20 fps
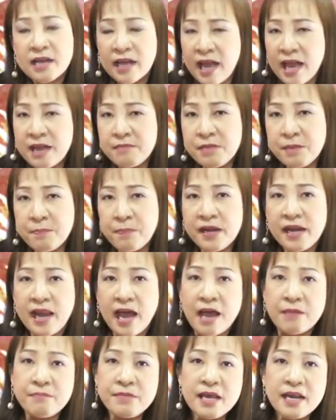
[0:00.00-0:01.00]
ใครมีปัญ
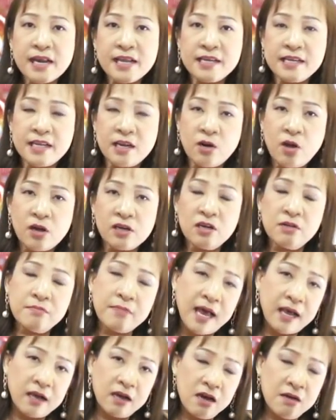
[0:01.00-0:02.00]
หามีอะไรเดือดร้อนเข้า
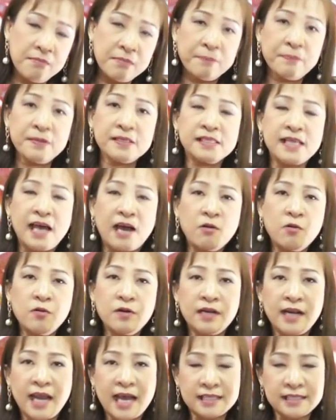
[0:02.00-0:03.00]
มา ก็มาปรึกษาค
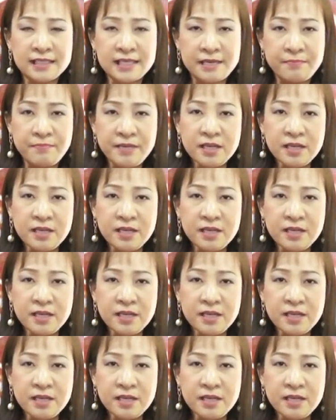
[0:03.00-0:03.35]
นราศี